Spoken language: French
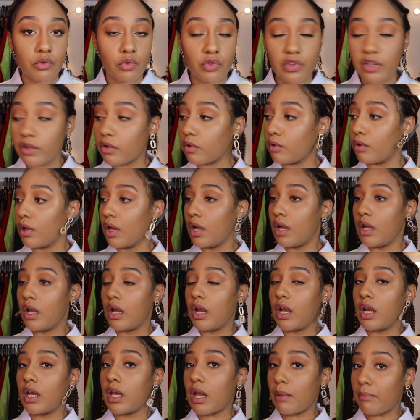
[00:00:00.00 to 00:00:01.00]
Tu sais que
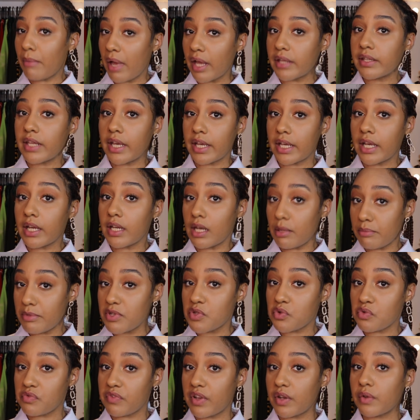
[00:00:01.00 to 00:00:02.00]
la marque derrière, la
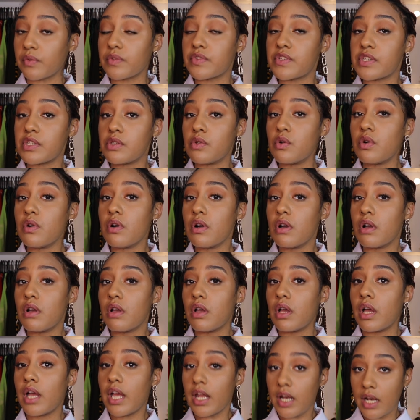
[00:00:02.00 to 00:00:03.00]
maison Valentino,
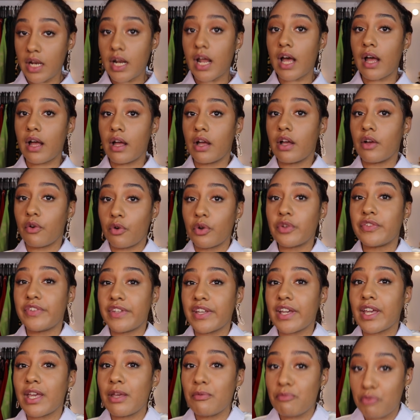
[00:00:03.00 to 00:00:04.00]
elle, elle a
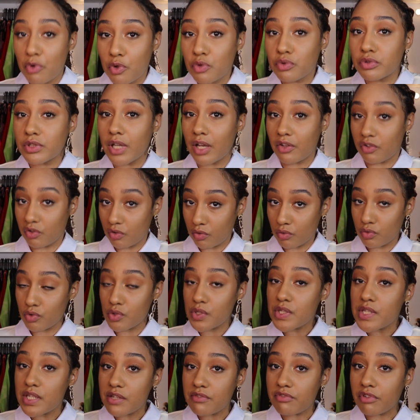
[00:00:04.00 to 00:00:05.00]
retiré beaucoup d'argent de
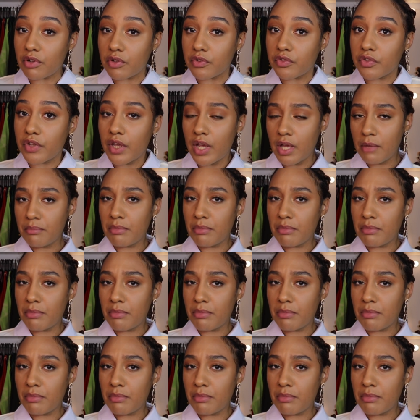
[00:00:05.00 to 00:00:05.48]
ses ventes.